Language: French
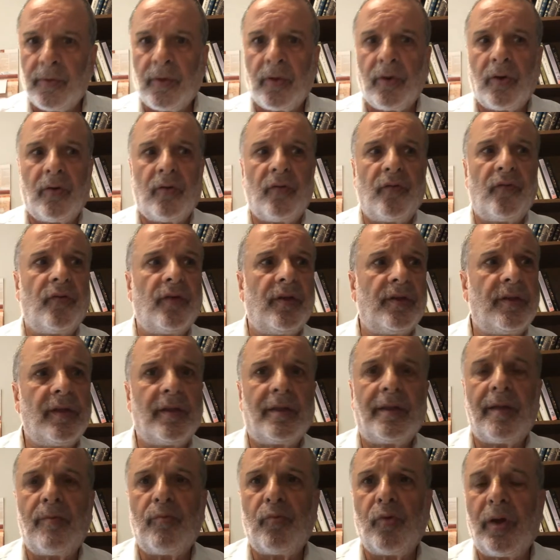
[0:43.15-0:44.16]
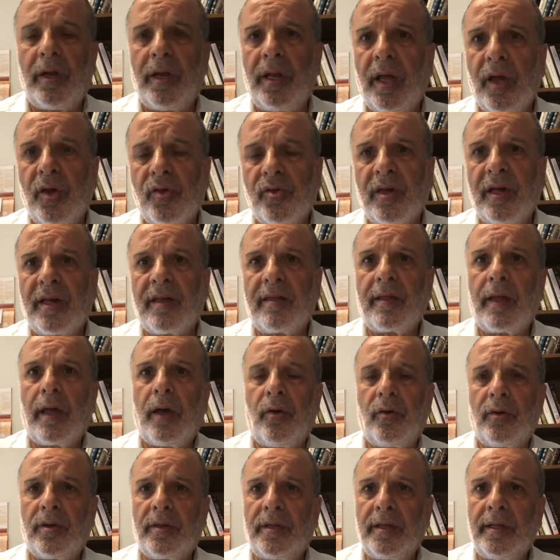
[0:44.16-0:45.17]
ont fait des témoignages
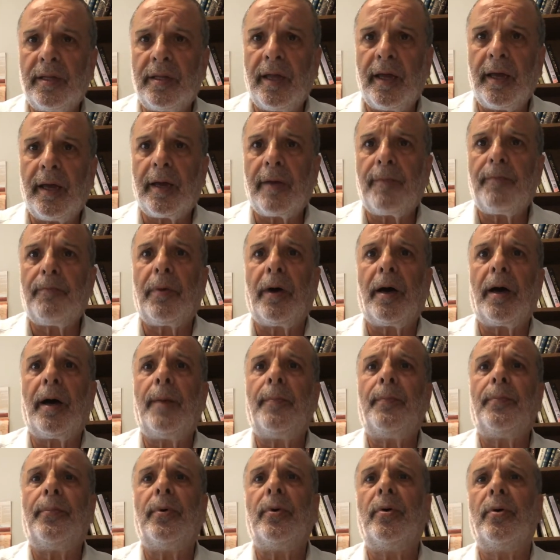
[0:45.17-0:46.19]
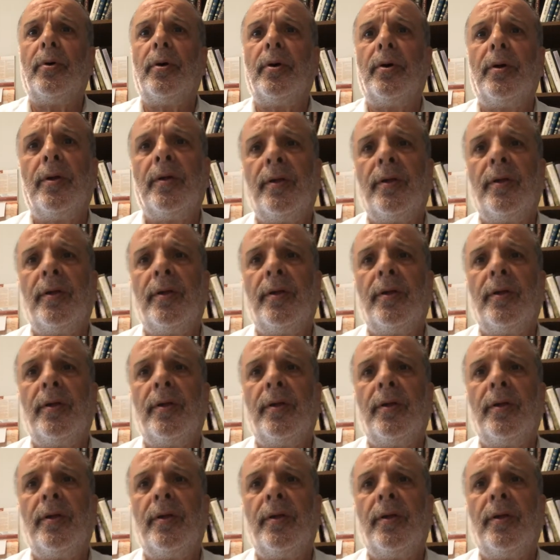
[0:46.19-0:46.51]
extraordinaires par rapport